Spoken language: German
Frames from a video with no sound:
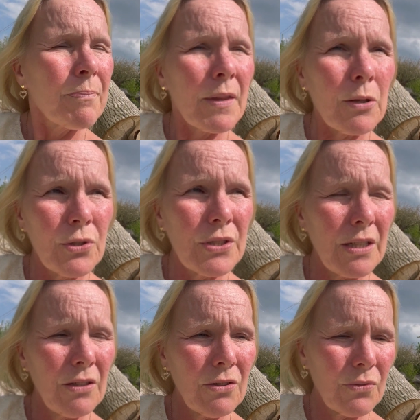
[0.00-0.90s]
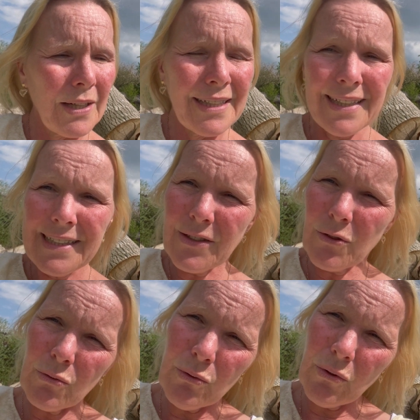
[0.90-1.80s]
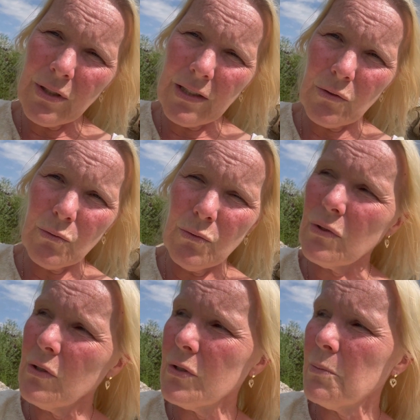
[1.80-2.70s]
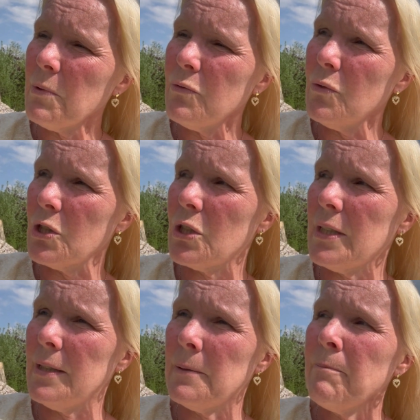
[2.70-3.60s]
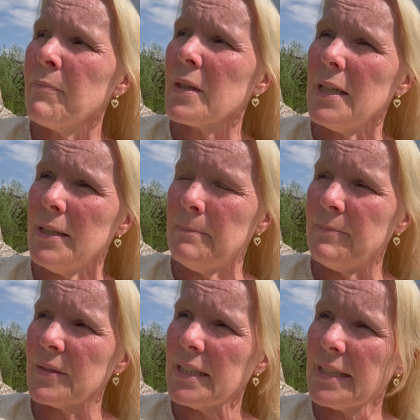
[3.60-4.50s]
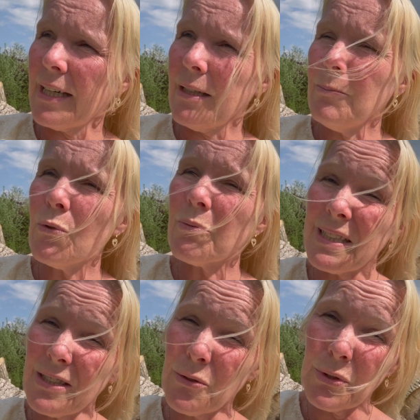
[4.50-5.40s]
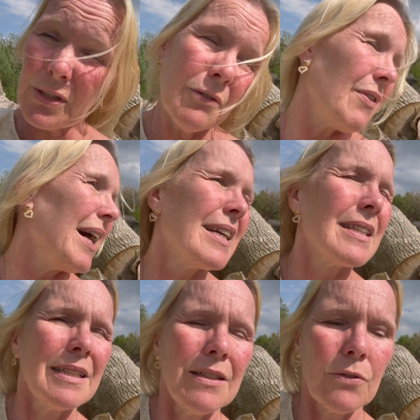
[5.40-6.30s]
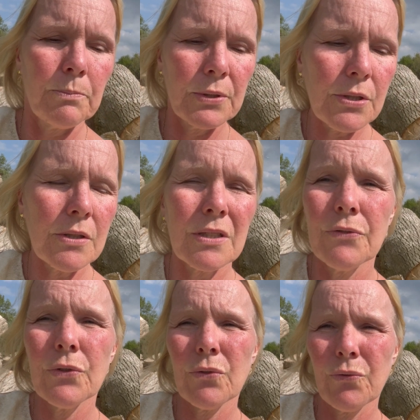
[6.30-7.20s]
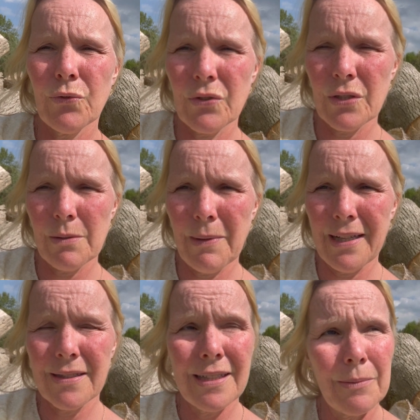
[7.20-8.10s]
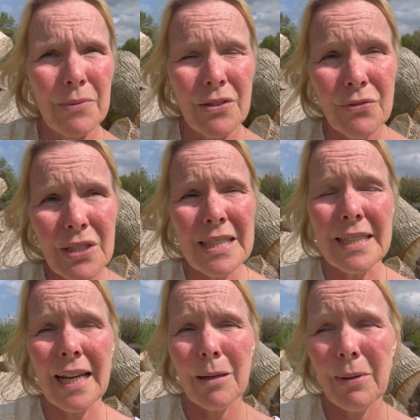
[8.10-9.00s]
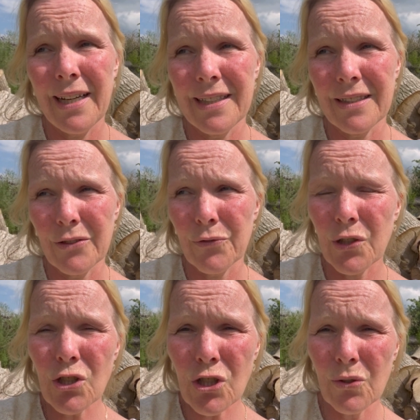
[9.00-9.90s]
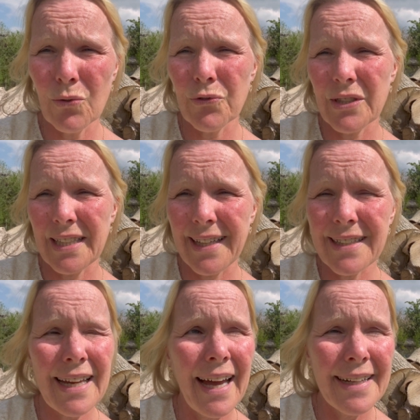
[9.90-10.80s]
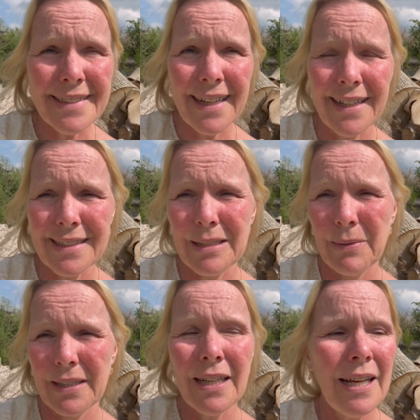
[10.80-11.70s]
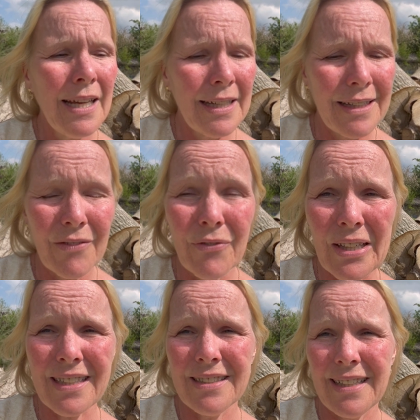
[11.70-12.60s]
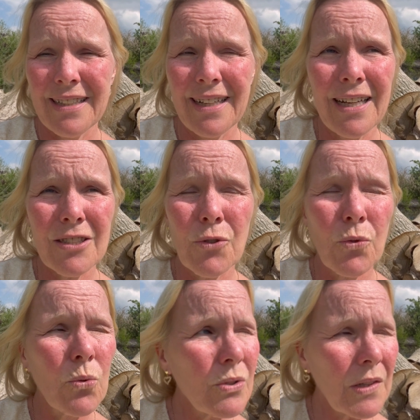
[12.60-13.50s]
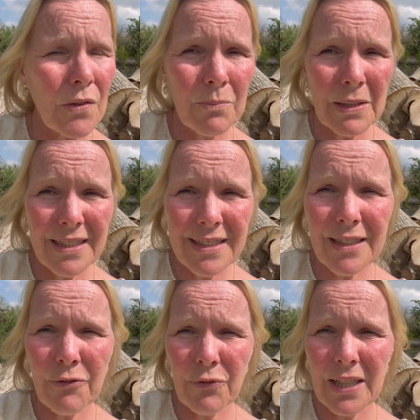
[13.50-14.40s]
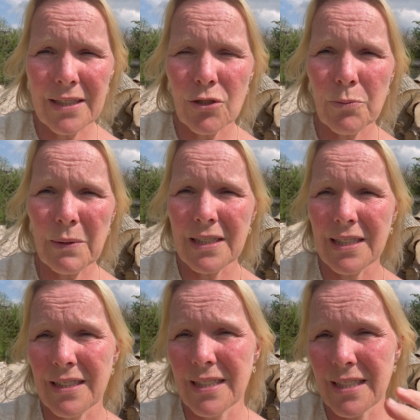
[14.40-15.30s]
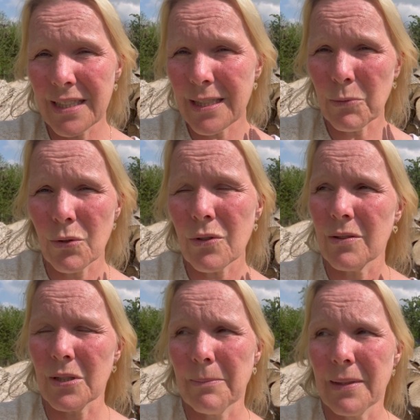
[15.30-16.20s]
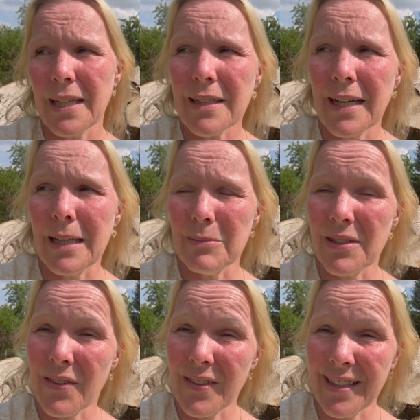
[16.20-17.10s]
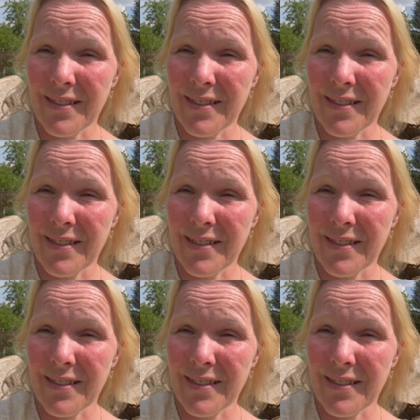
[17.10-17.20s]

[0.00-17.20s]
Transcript: Man könnte ja auch so ein leichtes Tuch oder so, könnte ich mir vorstellen. Ähm, äh, da muss man natürlich darauf achten. Also bitte, gewisse Vorsichtsmaßnahmen sind wichtig, aber eine frische Luft direkt einatmen äh, während der Nacht, so dass sie mich nicht gefährdet, sprich, dass ich sie nicht im Rücken oder im Nacken habe, ist sehr,